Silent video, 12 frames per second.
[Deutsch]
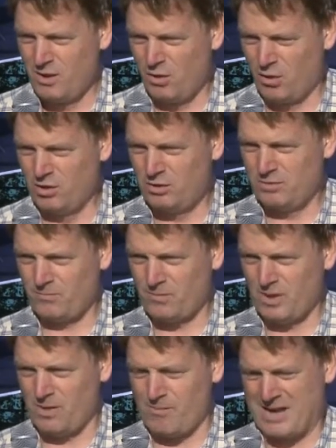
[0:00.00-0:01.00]
Und
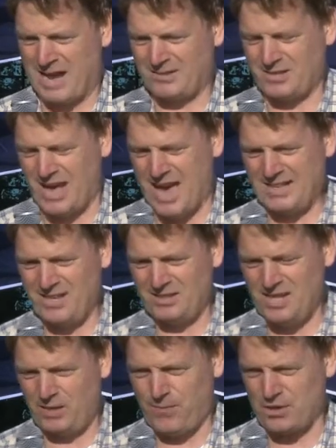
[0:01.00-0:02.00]
man hat es
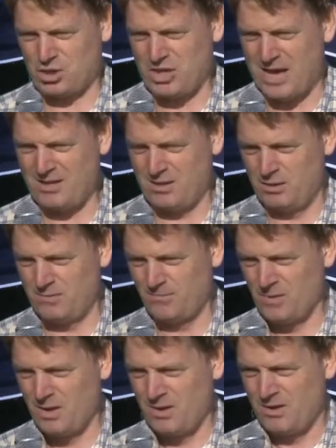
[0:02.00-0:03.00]
eigentlich nicht verstanden,
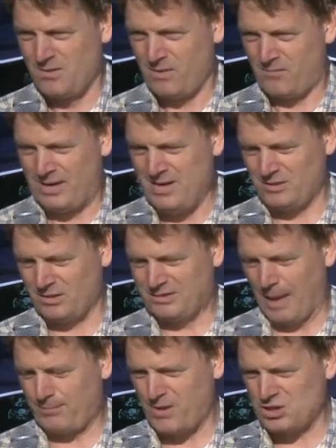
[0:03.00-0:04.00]
weil es doch
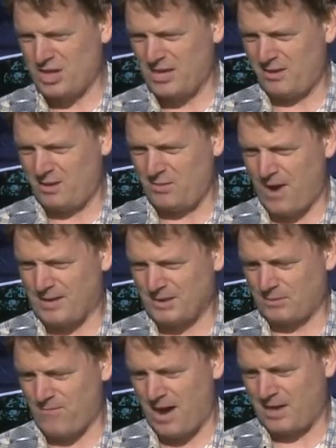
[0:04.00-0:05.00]
selbstverständlich war.
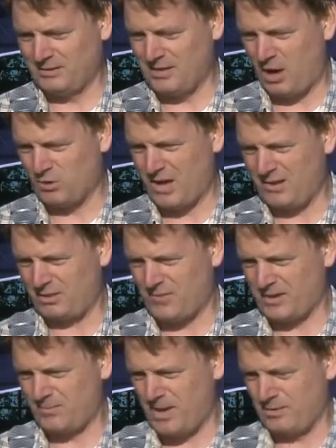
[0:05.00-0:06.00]
Das war genau
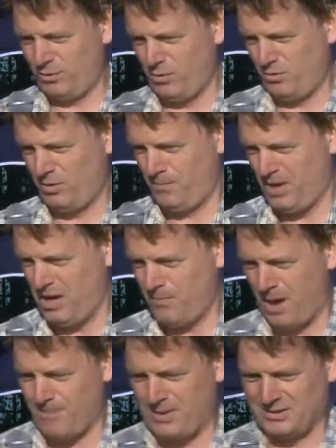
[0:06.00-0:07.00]
das, was mal die
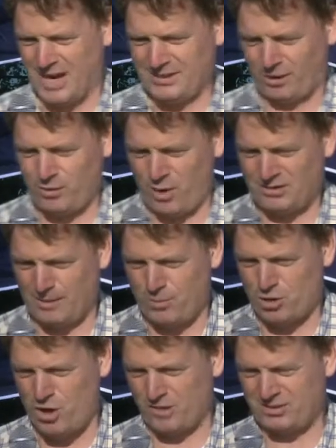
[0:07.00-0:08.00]
ÖDP beim Parteitag in Höxter
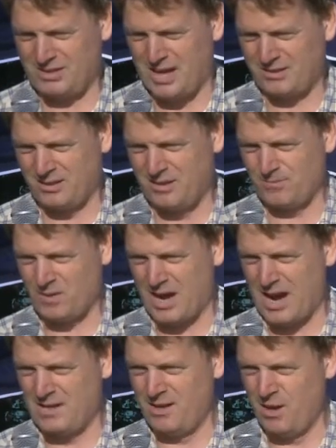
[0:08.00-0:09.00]
beschlossen hatte,
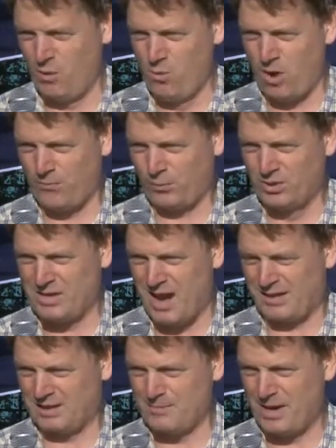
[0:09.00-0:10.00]
eine EU auf
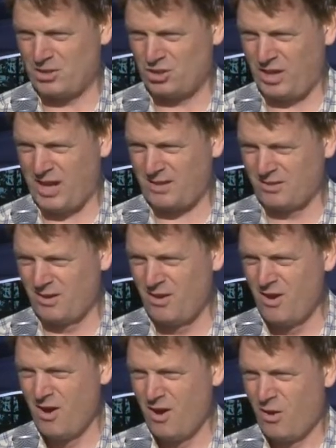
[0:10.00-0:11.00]
Grundlage der
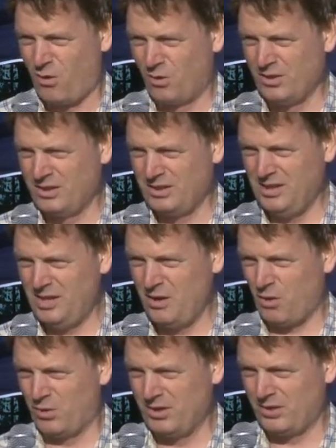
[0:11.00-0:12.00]
Menschenrechte, ohne
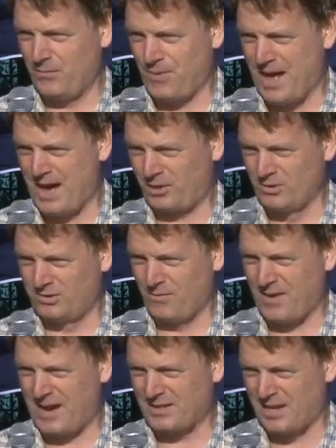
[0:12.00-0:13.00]
Kriege, ohne Gefahren und
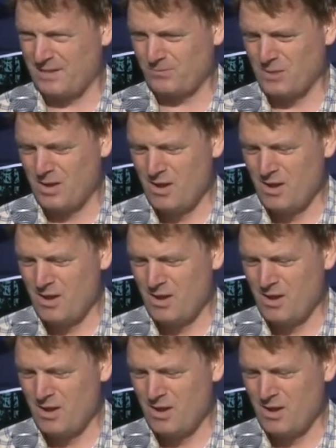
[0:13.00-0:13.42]
so weiter.